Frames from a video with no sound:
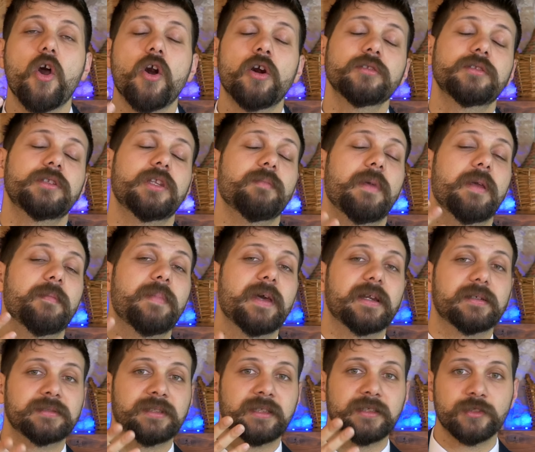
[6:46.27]
ottime
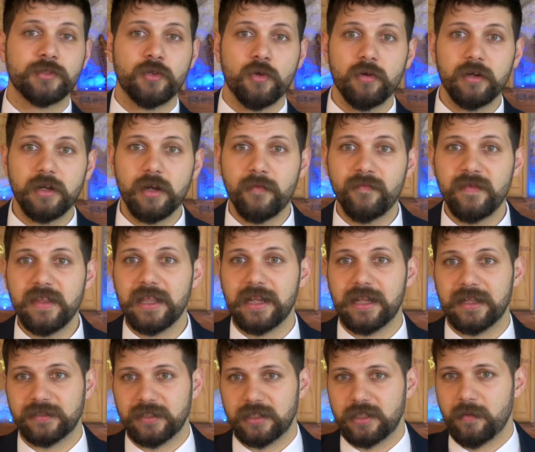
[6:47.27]
per trascorrervi
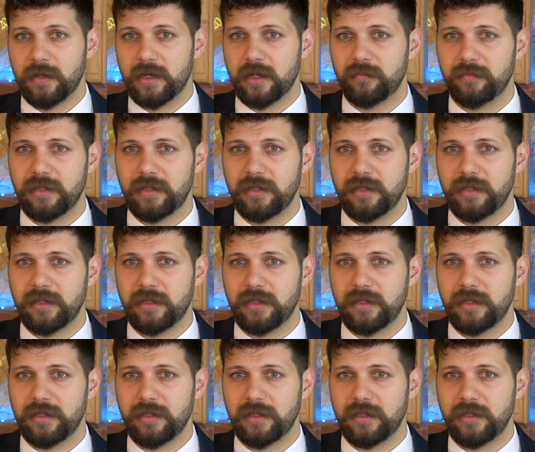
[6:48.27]
la settimana